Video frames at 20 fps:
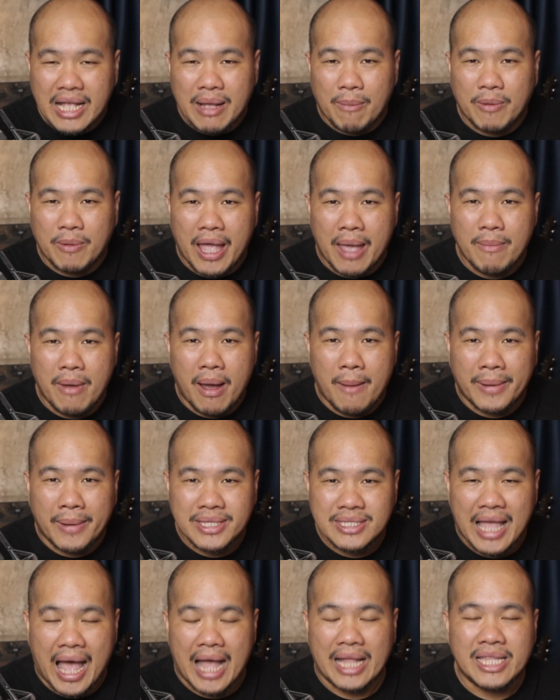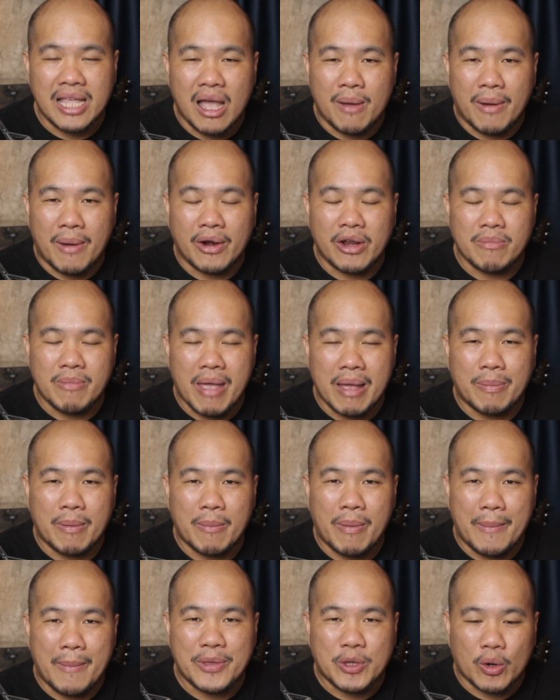กับเกมอมตะที่เอามารีเมคเป็น
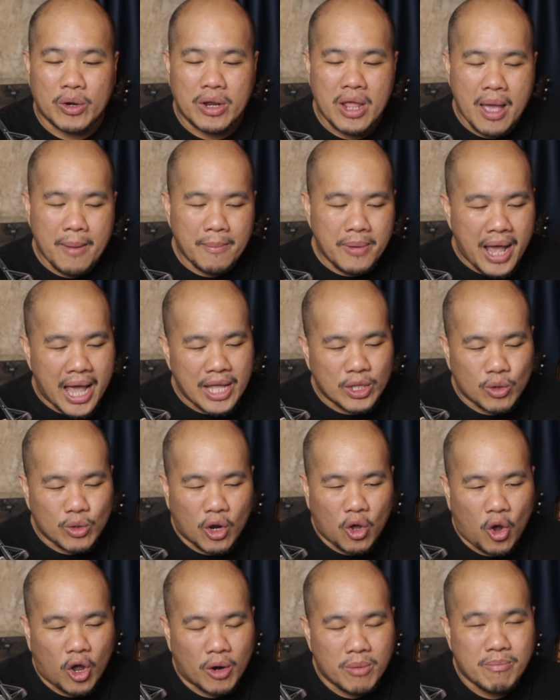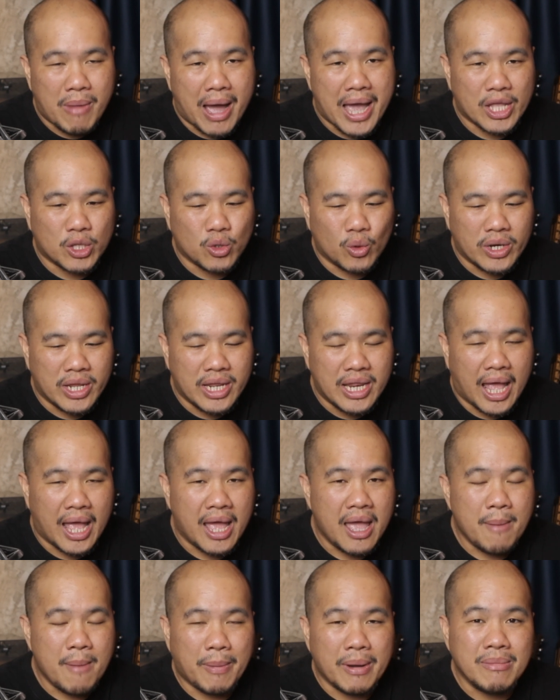ภาพยนตร์เพื่อให้ตัวละครใหม่ตัวนี้เนี่ย
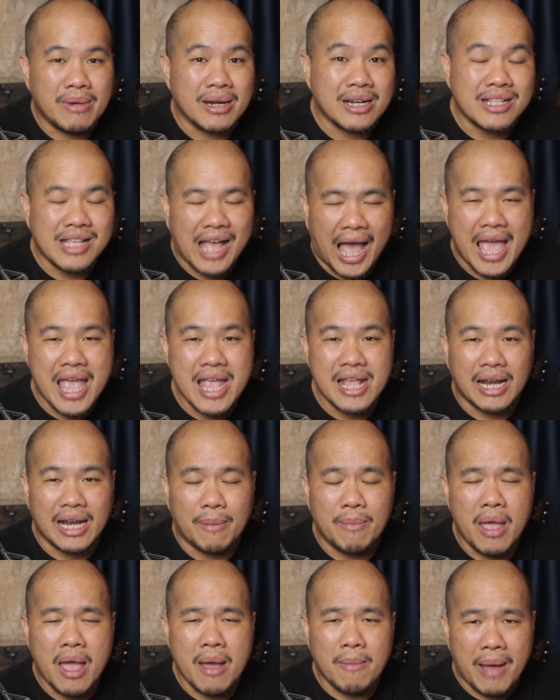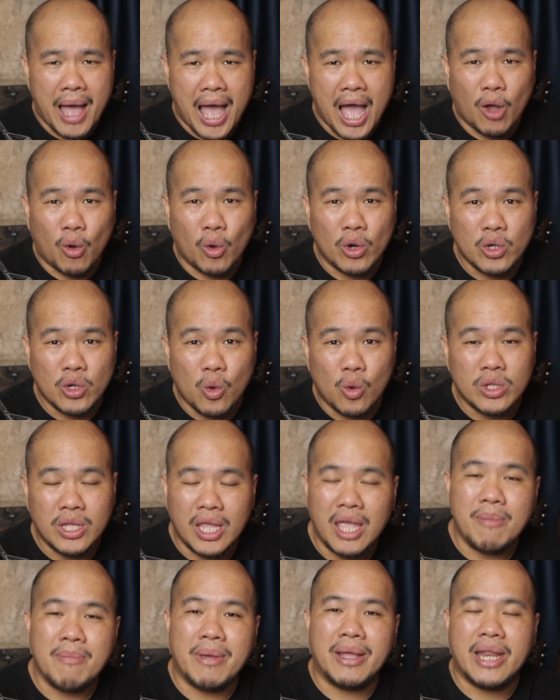เป็นเหมือนไกด์ครับพาคนดูที่
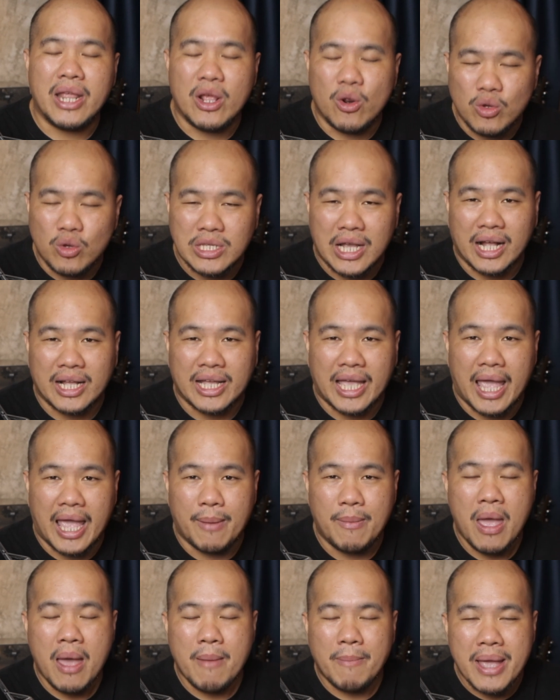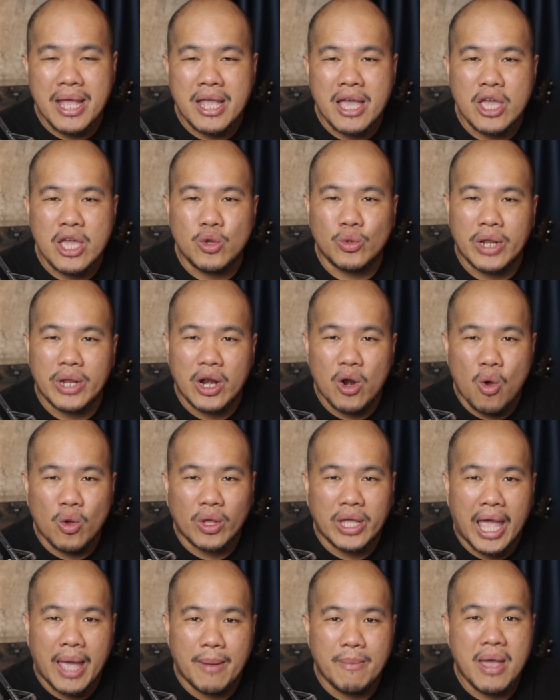ไม่ได้รู้จักเกมไม่เคยอยู่ในโลกเก
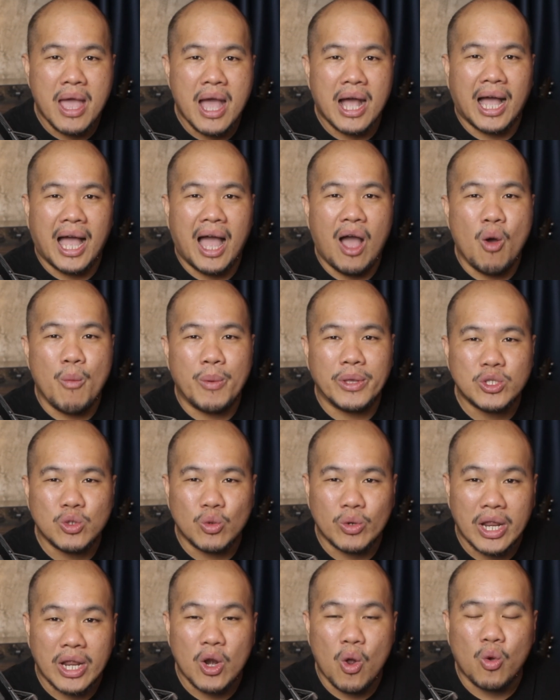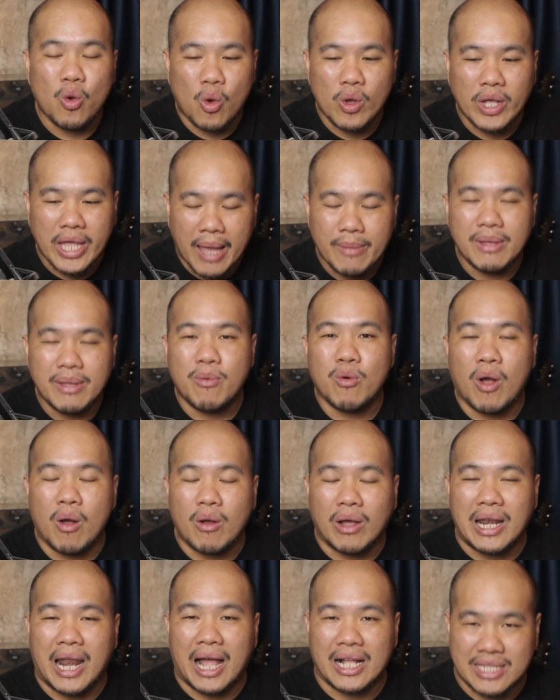มเข้าไปสู่ในโลกของเกมที่พวกเขา
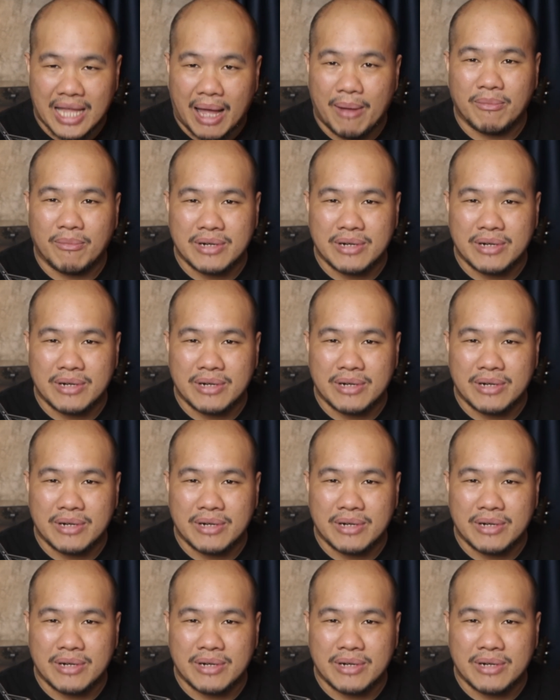กำลังทำค